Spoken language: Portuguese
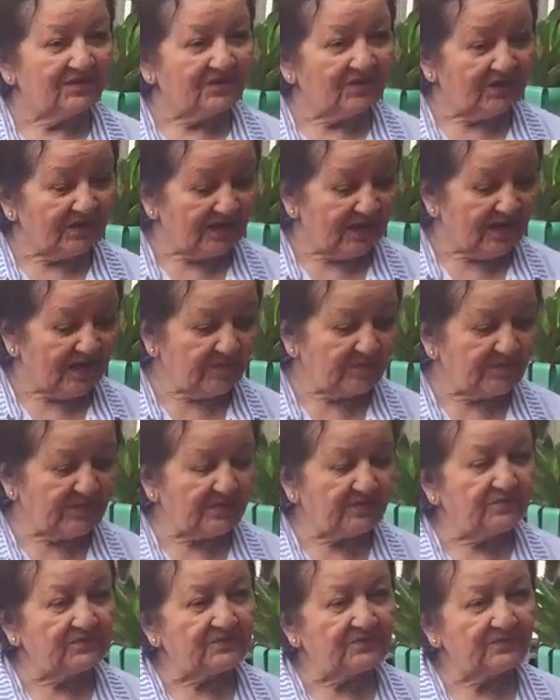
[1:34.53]
Olá,
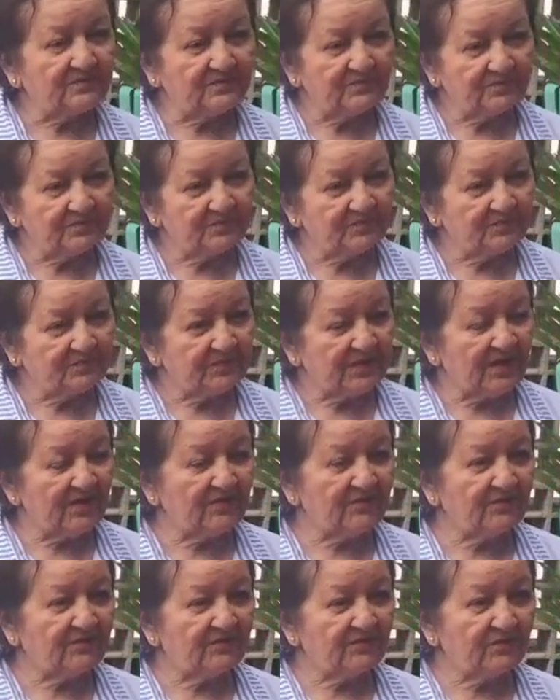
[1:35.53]
amigos!
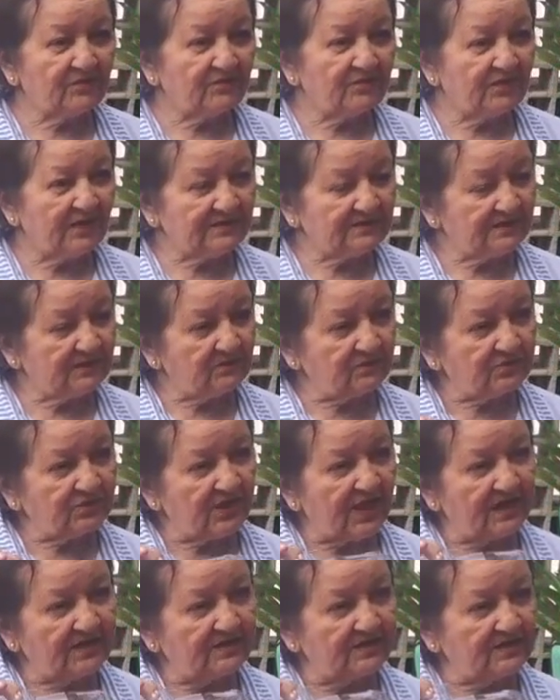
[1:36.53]
Para fazer um
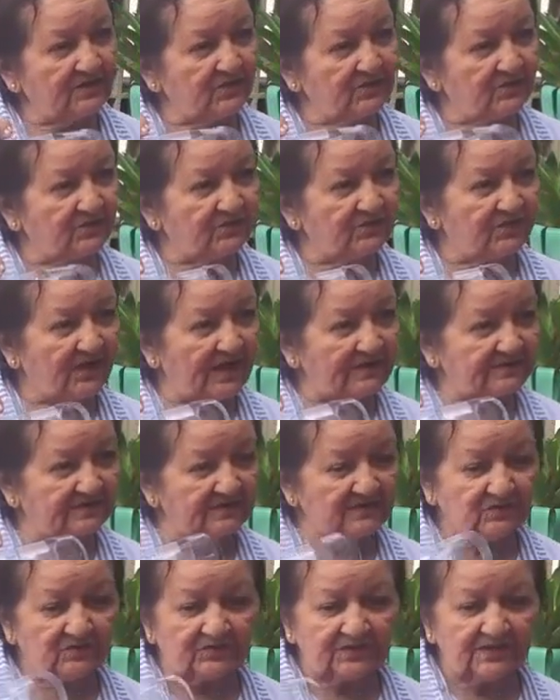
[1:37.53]
jarrinho
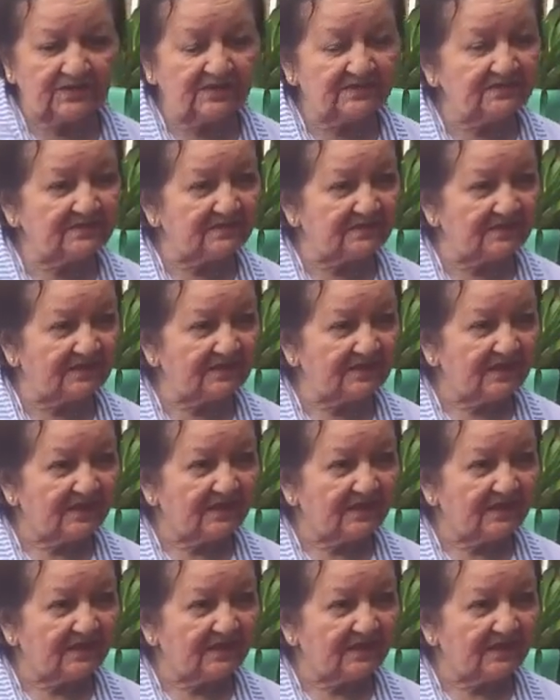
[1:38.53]
vazinho desse,